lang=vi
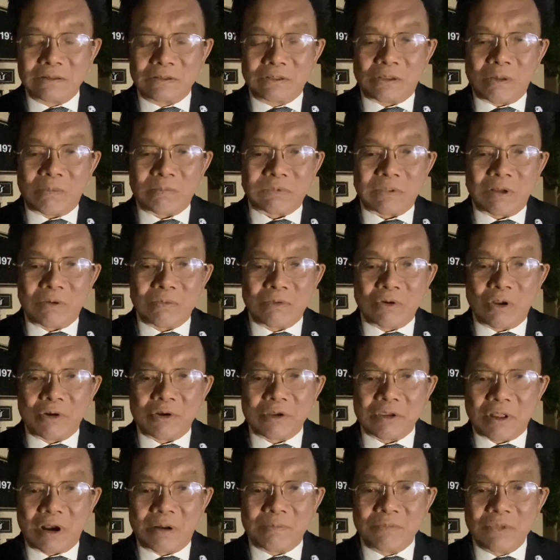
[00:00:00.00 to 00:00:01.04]
Tổng thống
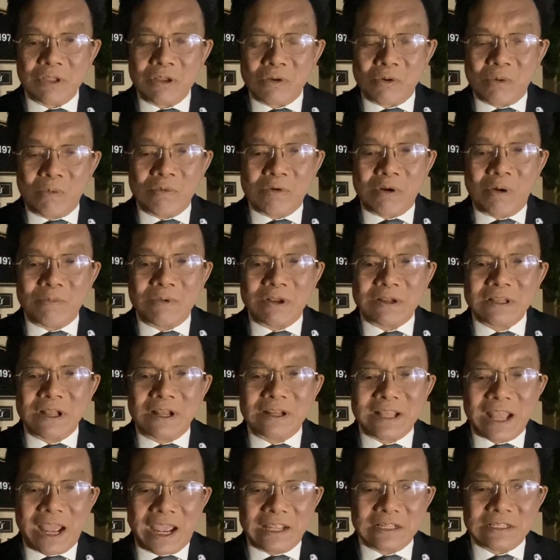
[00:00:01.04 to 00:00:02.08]
Donald Trump cũng không có
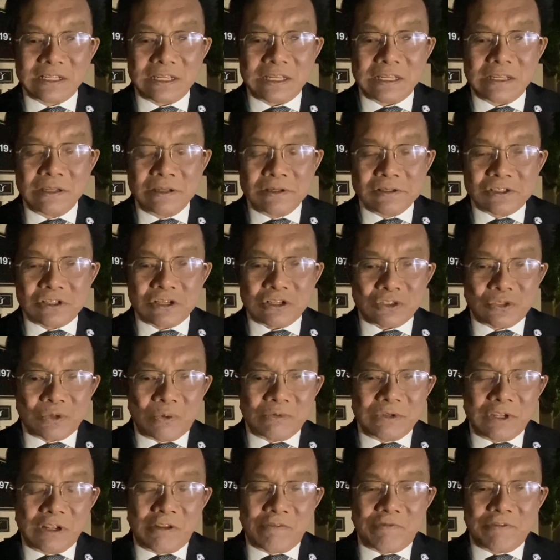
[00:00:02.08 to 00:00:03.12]
ngần ngại gì sử
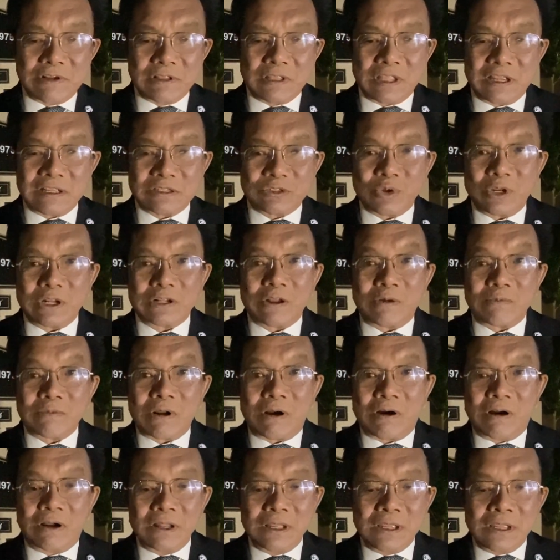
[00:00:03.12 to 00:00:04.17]
dụng những cái phương tiện truyền thông
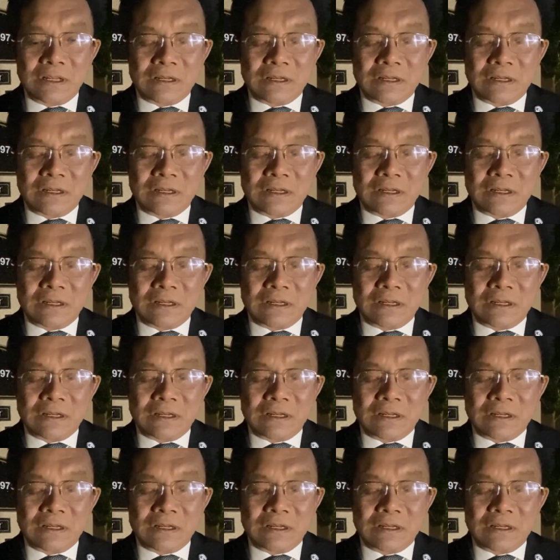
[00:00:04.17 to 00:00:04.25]
đó